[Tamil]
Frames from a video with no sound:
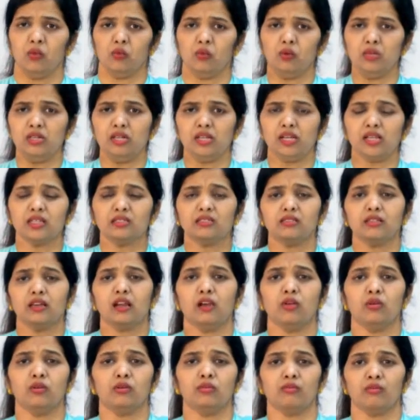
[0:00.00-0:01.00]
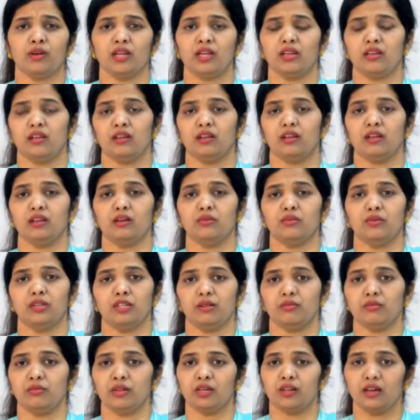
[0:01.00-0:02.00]
உள்ளத்தில் உண்மை இருக்க
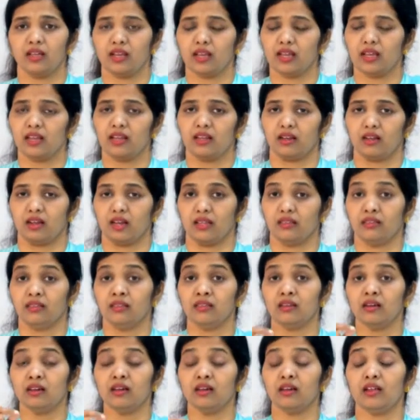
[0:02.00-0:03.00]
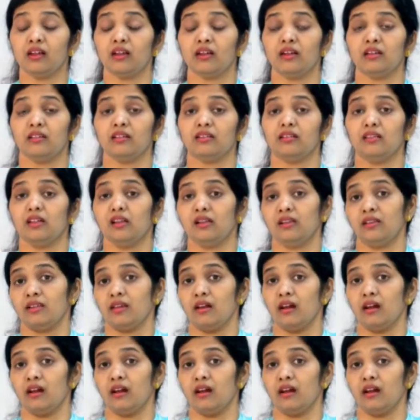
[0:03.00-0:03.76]
விரும்புகிறீர் அந்த கரணத்தில்